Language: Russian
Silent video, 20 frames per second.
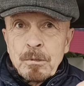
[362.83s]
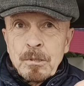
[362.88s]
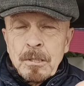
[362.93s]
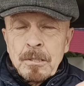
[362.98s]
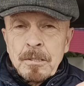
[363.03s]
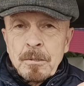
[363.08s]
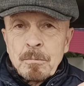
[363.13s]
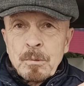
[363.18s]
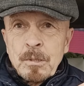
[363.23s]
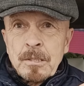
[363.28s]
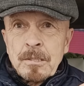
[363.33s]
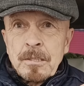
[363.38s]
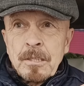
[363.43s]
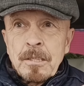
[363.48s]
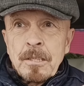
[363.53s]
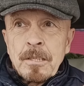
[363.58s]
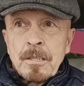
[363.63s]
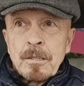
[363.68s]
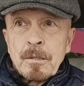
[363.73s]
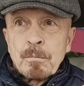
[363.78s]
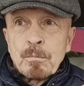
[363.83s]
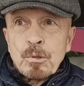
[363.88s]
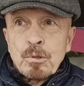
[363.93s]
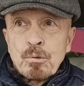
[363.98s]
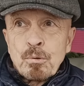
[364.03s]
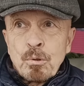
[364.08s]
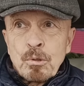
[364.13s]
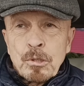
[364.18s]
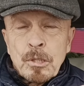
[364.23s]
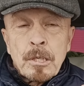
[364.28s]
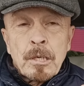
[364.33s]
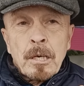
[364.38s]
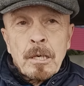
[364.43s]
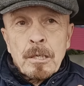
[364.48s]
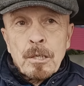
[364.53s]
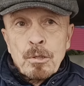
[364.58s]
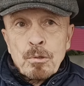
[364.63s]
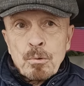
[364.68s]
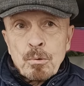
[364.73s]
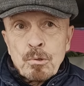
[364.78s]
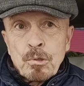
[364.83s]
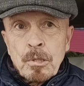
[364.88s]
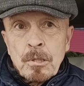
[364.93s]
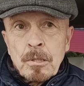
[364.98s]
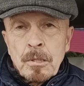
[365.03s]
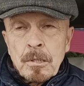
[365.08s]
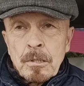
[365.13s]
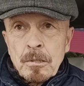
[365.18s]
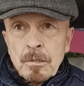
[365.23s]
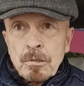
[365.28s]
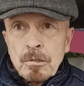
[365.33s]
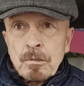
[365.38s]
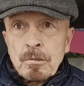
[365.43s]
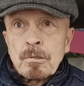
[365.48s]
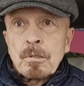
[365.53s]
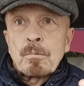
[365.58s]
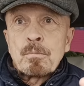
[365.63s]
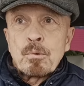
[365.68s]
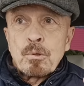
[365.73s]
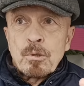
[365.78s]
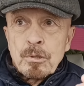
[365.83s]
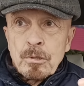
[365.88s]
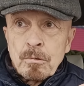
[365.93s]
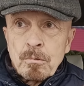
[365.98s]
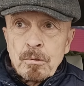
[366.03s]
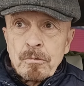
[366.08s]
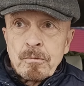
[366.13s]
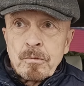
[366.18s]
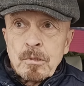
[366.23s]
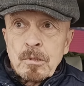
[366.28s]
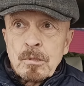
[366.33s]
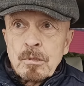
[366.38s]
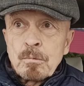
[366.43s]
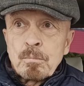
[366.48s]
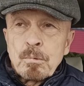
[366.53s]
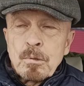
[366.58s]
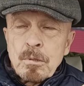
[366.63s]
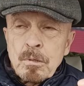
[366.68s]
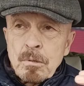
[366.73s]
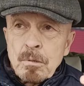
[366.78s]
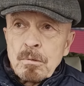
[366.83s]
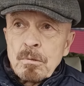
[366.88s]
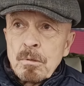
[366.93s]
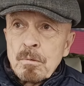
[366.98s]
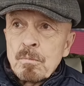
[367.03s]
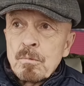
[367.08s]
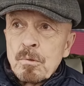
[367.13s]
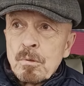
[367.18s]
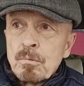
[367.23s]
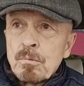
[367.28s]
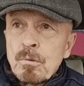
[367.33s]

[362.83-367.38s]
вот этим состоянием, что ты хорошо делаешь, с тобой живут ФСБ, там